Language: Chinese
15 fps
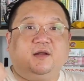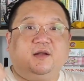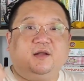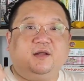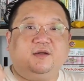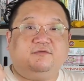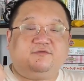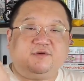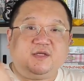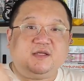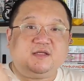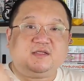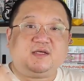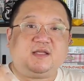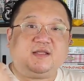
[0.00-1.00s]
哎，无
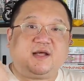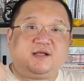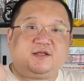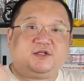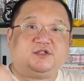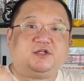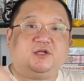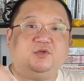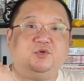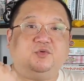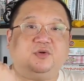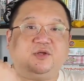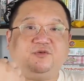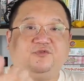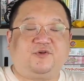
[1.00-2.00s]
意间呢，在山
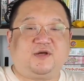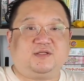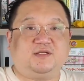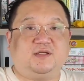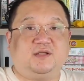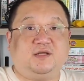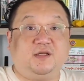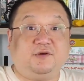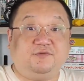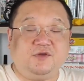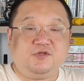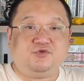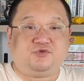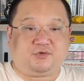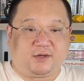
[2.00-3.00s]
洞里发现了一个
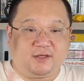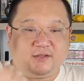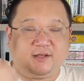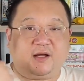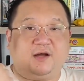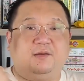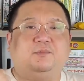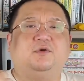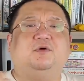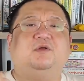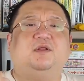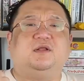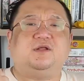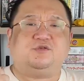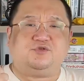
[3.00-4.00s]
温泉啊，不是
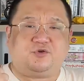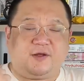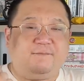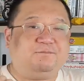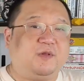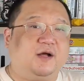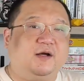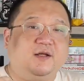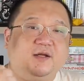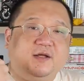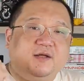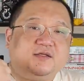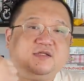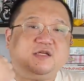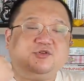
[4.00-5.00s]
冷泉啊，
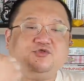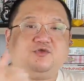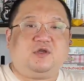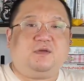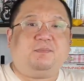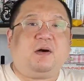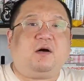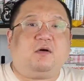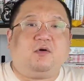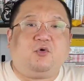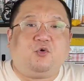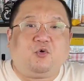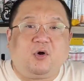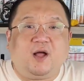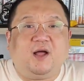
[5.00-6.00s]
进去一泡，
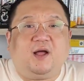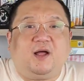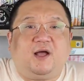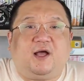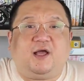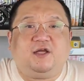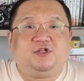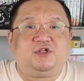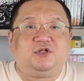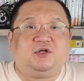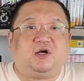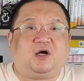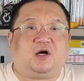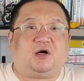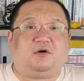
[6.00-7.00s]
哗，癌症
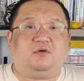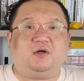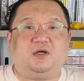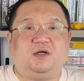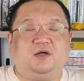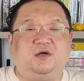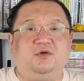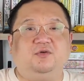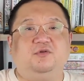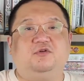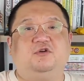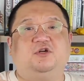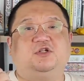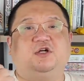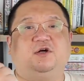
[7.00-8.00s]
好了，哎
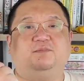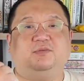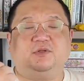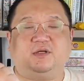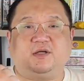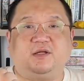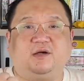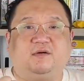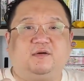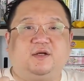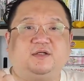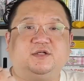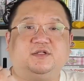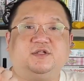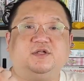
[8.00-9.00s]
呦，这不得了了，
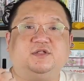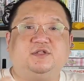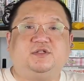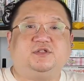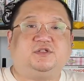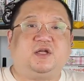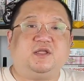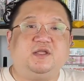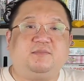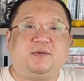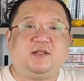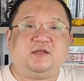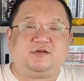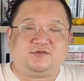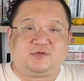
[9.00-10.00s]
这真是神一
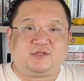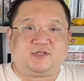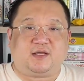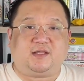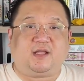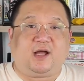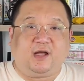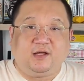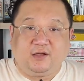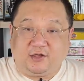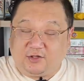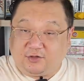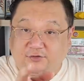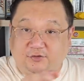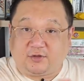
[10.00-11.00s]
般的存在呢。
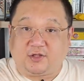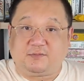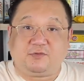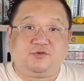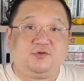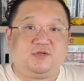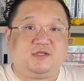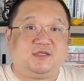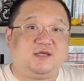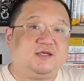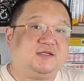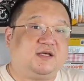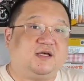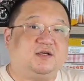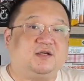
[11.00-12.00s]
说你们去写
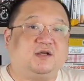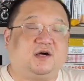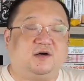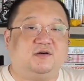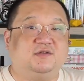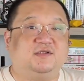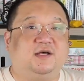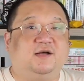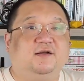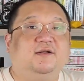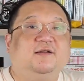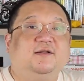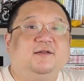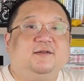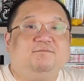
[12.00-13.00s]
写这稿子，
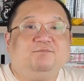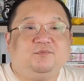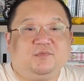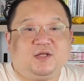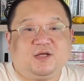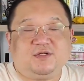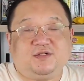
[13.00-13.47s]
那